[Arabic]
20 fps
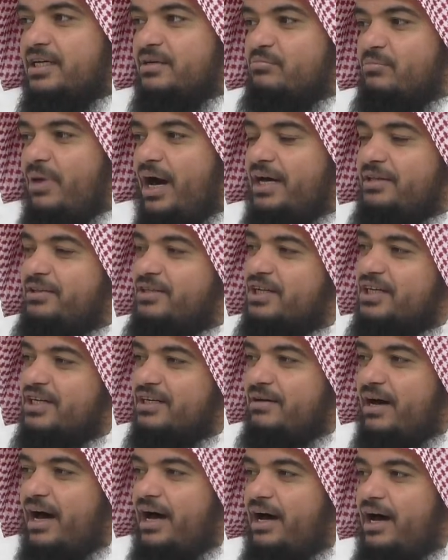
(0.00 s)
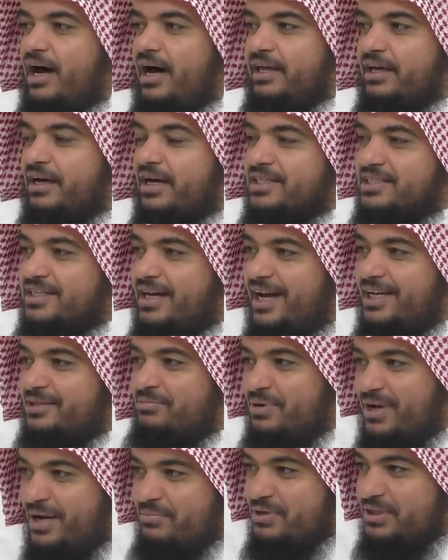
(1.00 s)
ما عندك اي قصائد
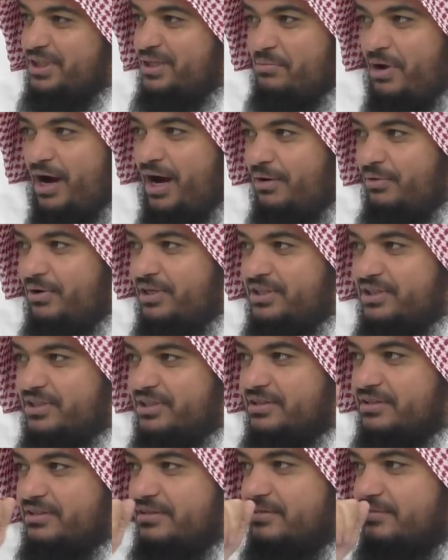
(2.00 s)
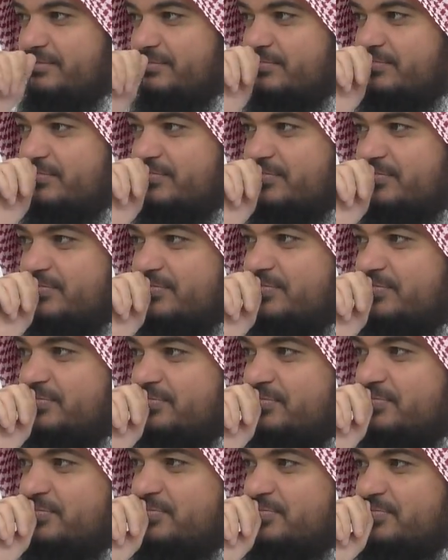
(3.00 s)
بالنبطي ما حاولت؟
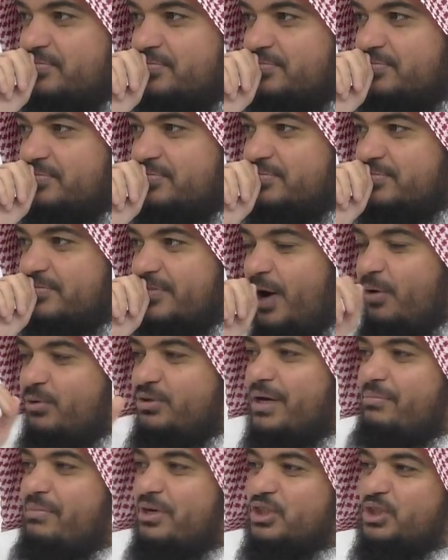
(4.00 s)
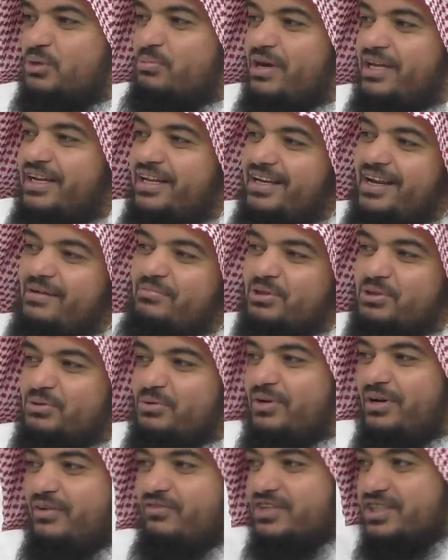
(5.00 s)
والله انا او دمجت بين النبط
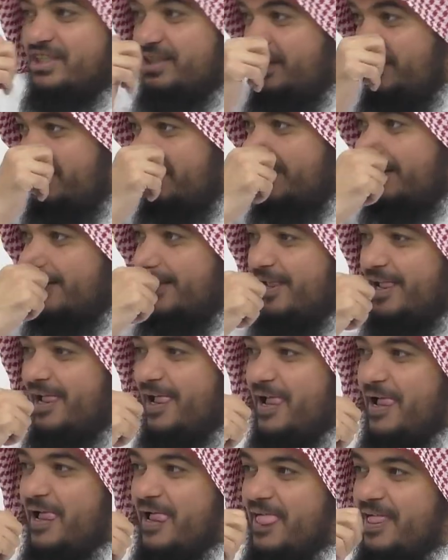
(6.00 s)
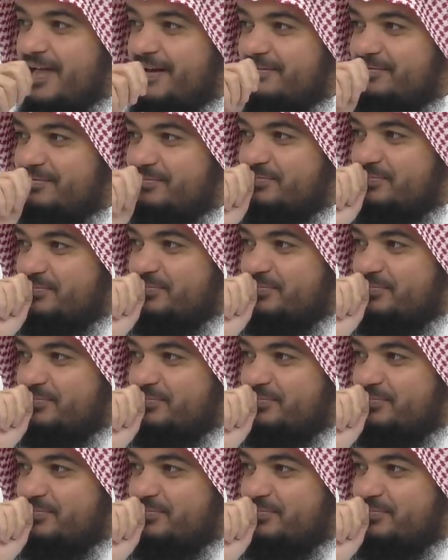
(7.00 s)
لا لازم يحاول معلش عليك افضل